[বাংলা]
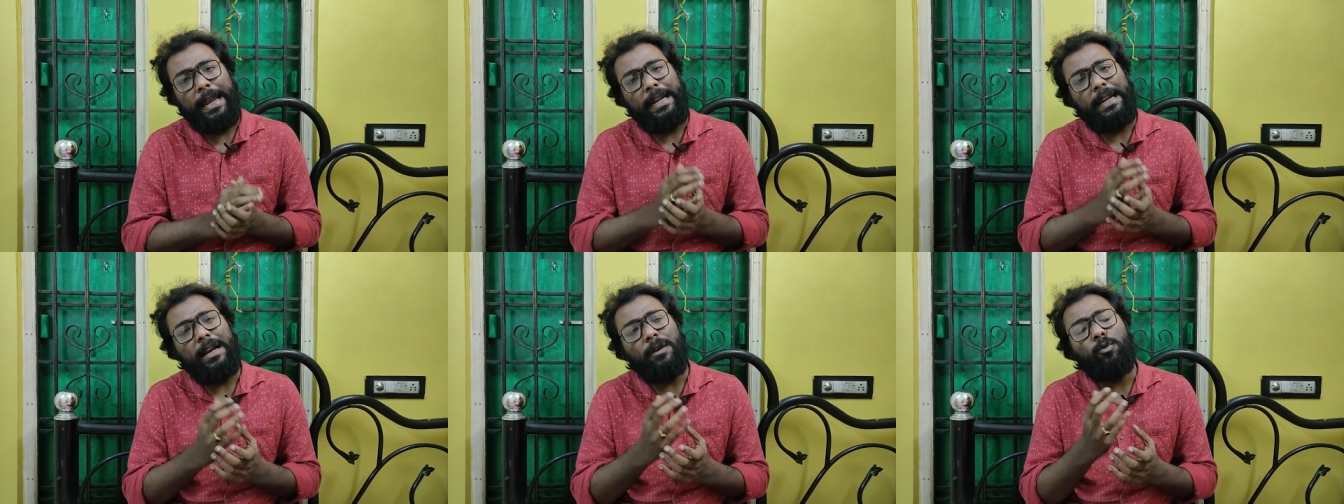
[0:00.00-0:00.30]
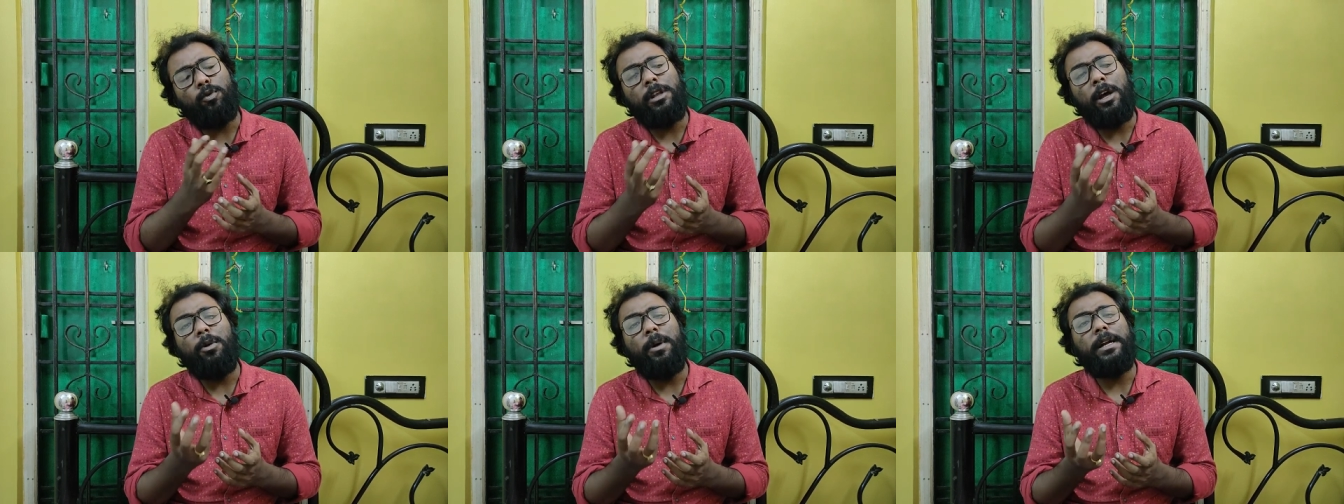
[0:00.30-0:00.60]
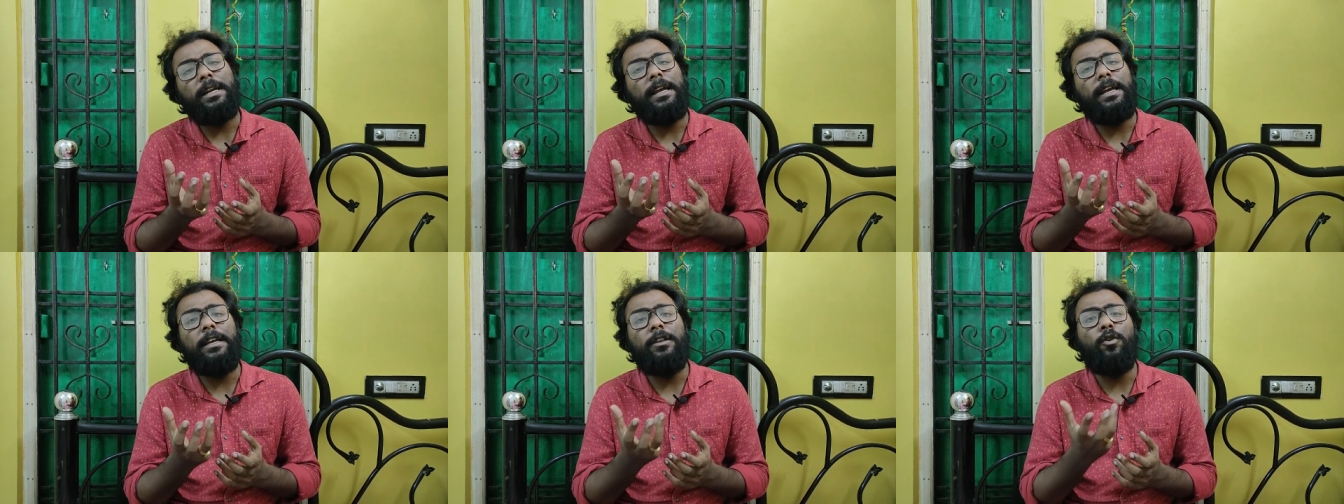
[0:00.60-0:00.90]
এটা কোথাও
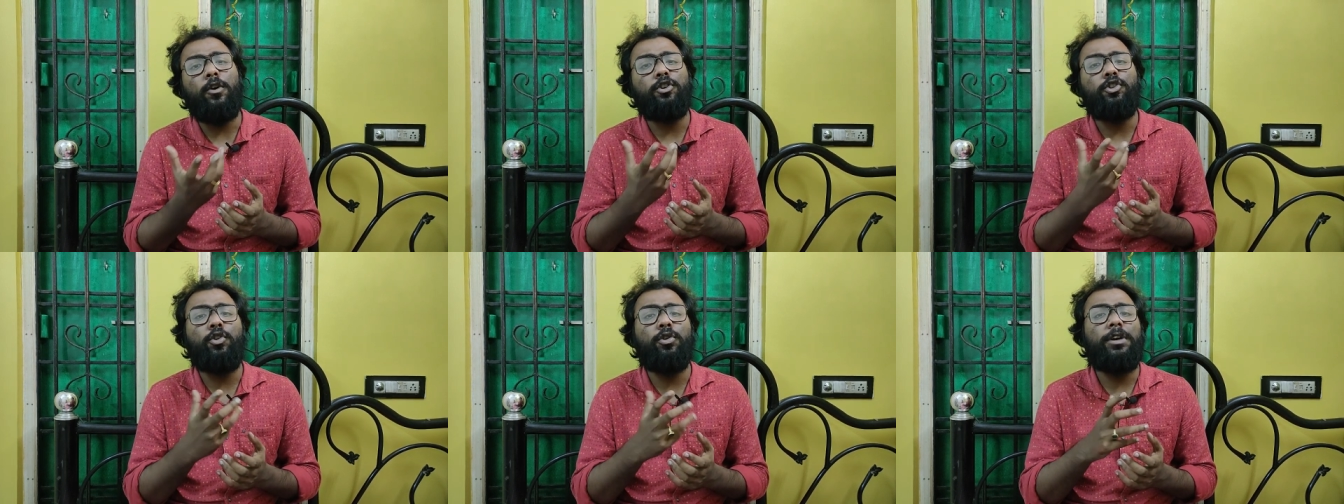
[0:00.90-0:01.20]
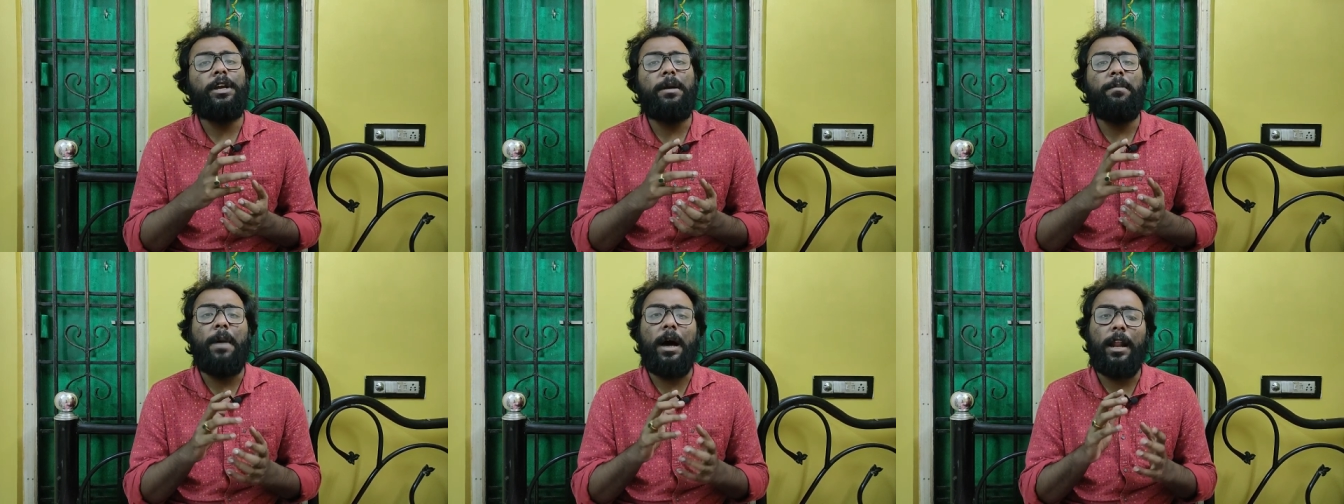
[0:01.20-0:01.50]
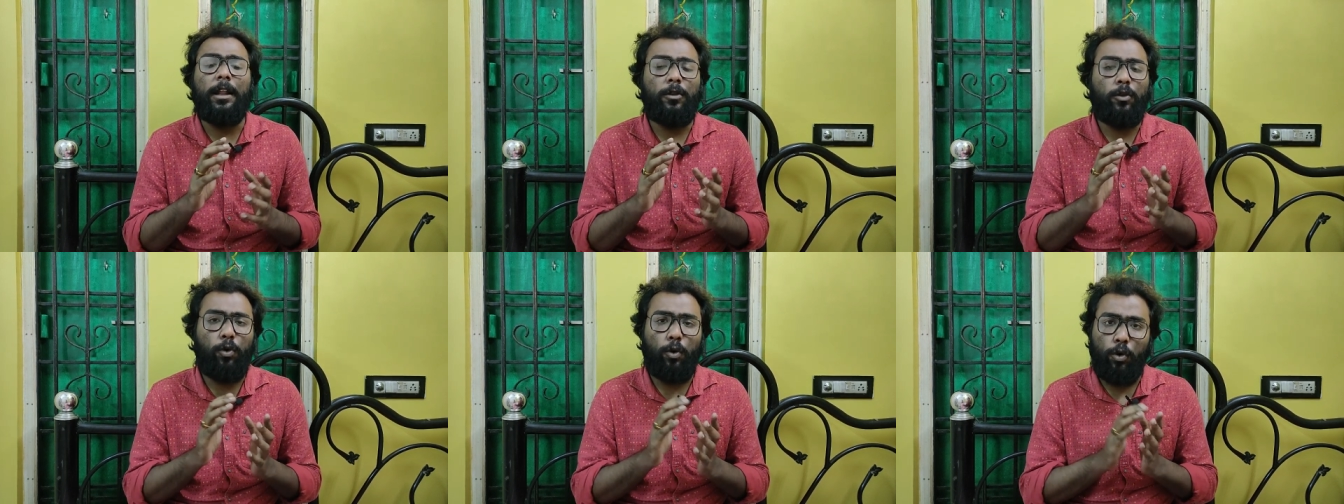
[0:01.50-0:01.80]
একটা কি দর্শককে
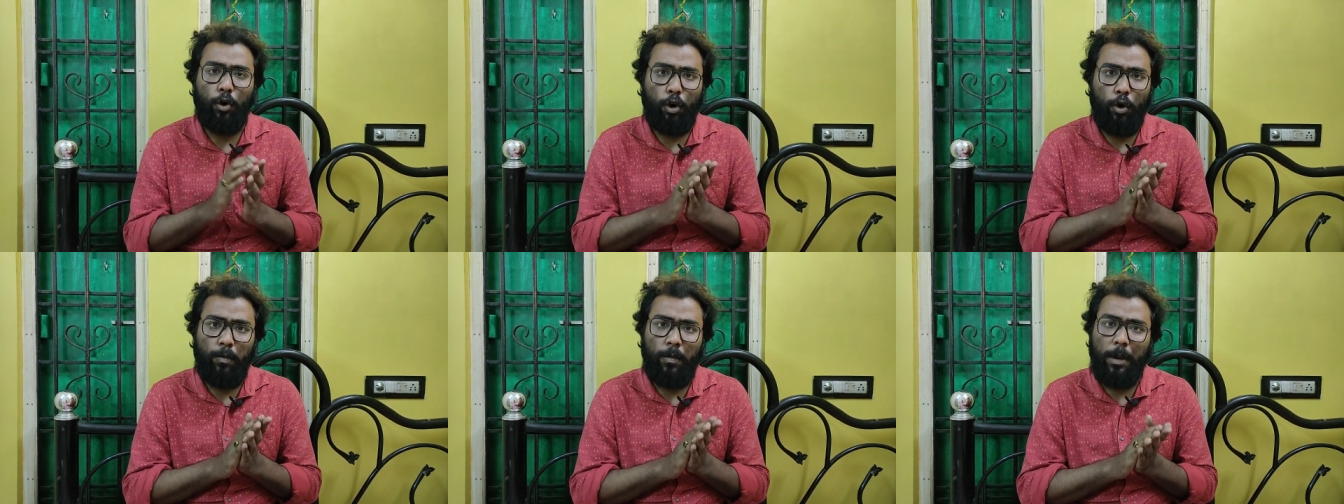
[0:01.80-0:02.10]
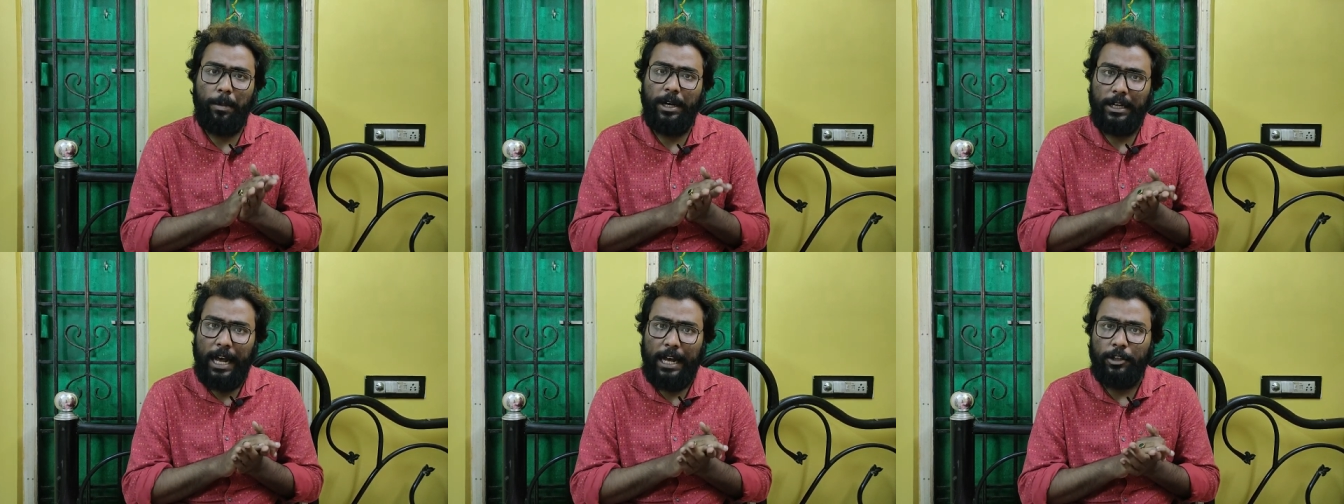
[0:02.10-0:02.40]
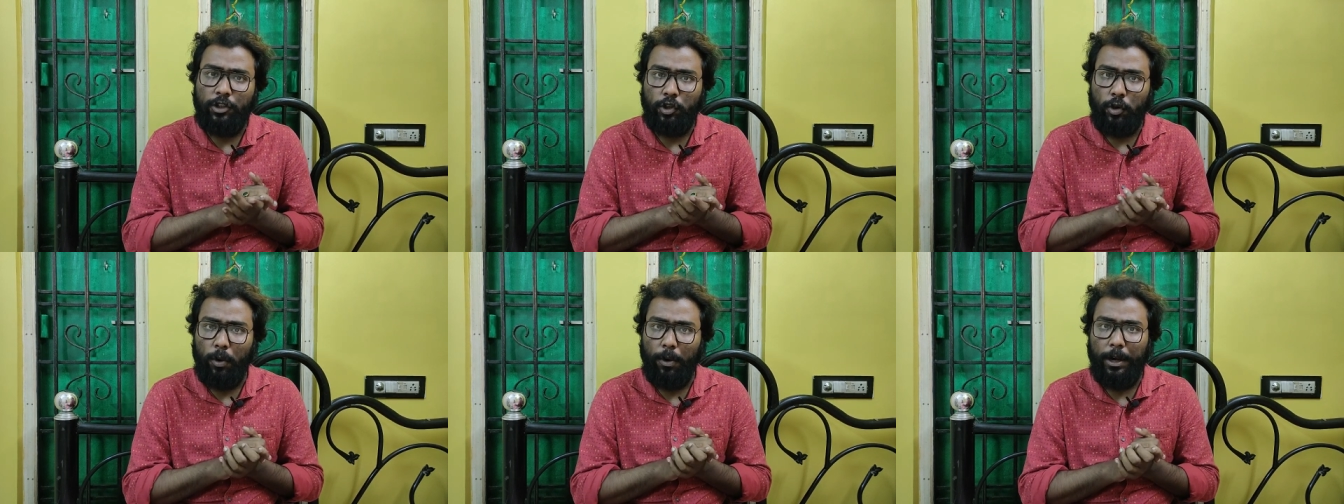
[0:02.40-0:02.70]
মারাত্মক রকমভাবে
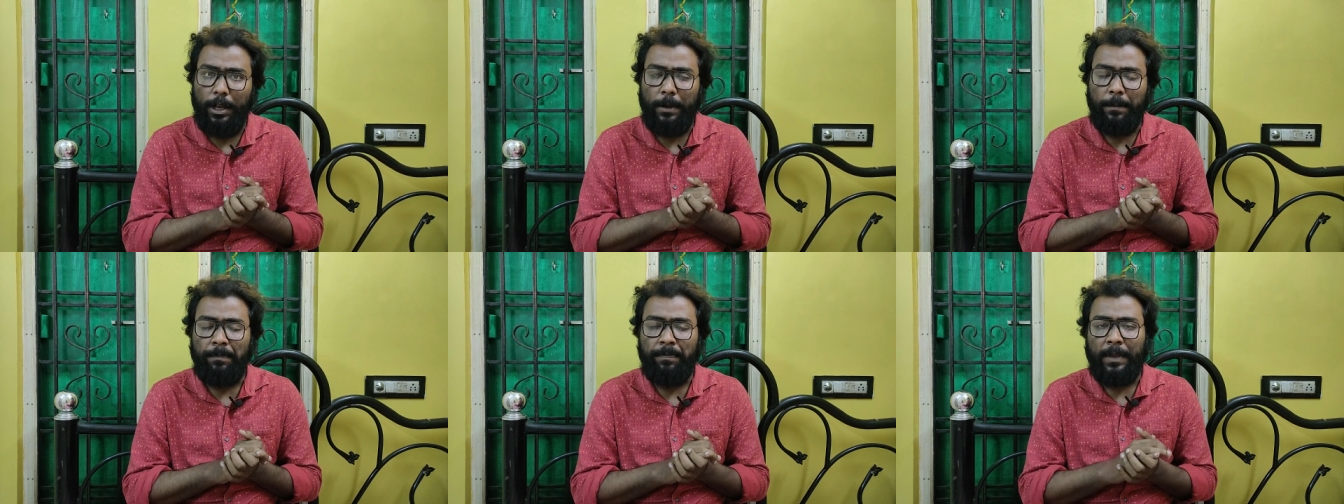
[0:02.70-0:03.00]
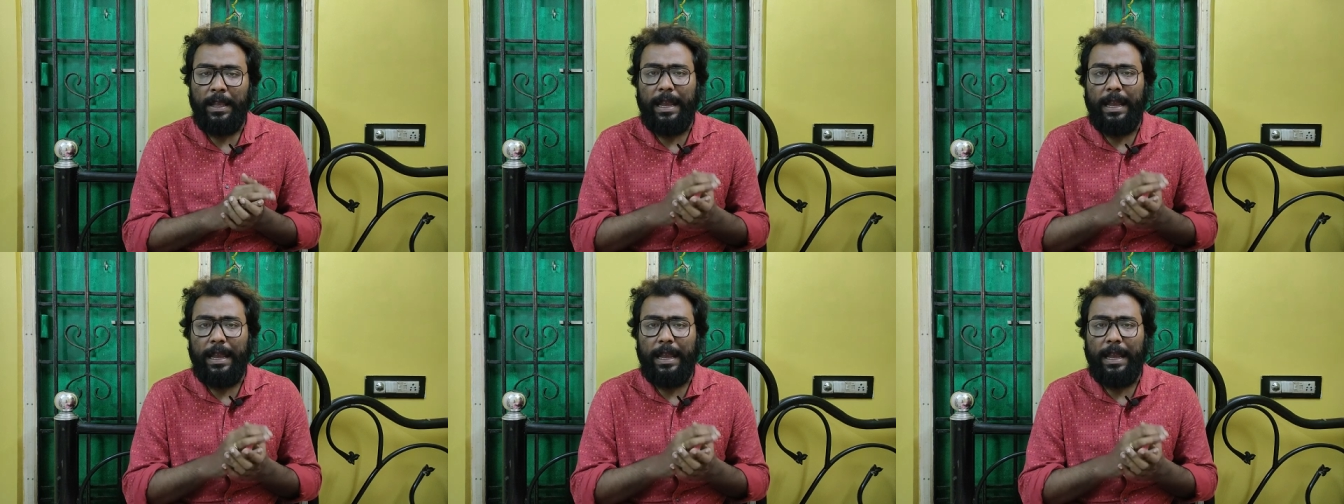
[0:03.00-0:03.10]
টাচ করে